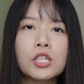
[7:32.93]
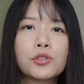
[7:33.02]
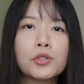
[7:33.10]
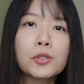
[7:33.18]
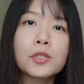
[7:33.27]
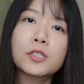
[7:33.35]

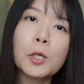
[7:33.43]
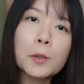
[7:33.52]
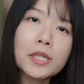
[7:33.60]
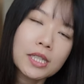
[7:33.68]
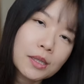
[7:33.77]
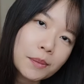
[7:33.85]
所以如果喜欢
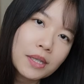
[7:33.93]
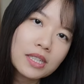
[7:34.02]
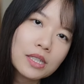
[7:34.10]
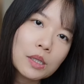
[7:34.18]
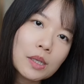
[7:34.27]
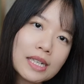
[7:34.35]
我的影片
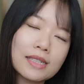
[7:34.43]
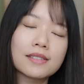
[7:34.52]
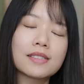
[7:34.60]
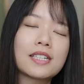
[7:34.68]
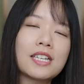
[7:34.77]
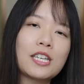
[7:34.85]
的话，
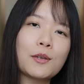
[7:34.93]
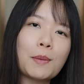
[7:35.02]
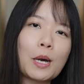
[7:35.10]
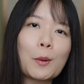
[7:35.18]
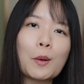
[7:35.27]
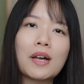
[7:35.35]
可以
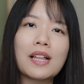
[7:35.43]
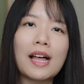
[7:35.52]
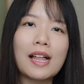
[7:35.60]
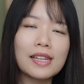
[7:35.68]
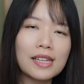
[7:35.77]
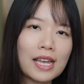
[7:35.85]
帮我
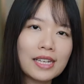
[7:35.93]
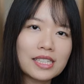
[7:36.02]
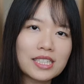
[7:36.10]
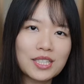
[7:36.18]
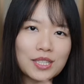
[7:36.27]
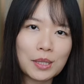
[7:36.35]

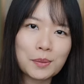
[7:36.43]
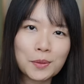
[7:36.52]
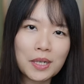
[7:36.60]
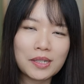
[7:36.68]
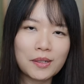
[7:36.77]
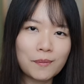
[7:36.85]

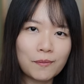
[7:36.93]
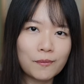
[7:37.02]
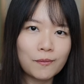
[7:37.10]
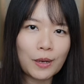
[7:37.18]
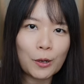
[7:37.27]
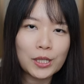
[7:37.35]
like、subscribe，
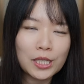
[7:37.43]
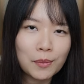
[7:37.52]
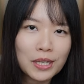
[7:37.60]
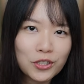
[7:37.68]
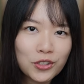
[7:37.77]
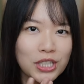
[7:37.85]
把我的影
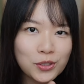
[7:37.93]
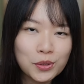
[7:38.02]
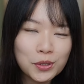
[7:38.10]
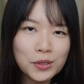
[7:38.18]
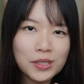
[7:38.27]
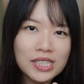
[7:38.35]
片 share 出
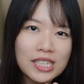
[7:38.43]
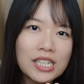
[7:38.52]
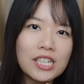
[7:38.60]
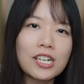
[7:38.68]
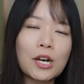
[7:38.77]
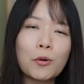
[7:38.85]
去，
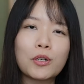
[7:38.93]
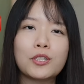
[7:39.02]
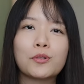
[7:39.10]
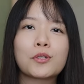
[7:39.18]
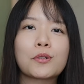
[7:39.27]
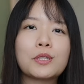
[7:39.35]
让我
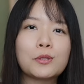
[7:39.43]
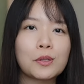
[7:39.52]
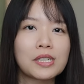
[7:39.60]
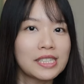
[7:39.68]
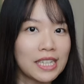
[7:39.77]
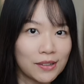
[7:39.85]
有动力
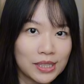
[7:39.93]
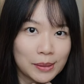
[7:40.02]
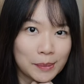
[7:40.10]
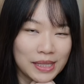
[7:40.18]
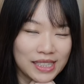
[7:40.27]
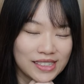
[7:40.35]
做更好的
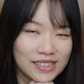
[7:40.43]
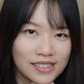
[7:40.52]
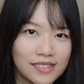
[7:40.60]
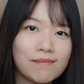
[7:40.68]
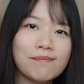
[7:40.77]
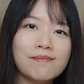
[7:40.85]
影片。
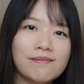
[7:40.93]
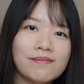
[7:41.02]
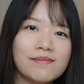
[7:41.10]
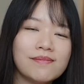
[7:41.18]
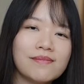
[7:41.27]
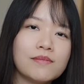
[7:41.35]

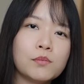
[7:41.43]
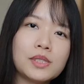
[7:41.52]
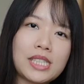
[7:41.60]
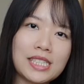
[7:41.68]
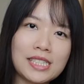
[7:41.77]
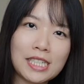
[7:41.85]

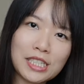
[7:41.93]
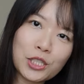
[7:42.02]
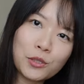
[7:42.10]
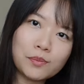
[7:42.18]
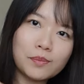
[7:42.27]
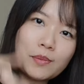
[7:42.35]
下期再见
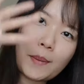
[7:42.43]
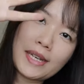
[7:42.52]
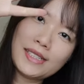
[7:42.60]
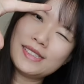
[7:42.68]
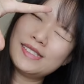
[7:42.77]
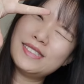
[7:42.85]
喽，拜
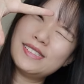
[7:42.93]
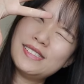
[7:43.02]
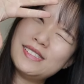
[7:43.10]
拜。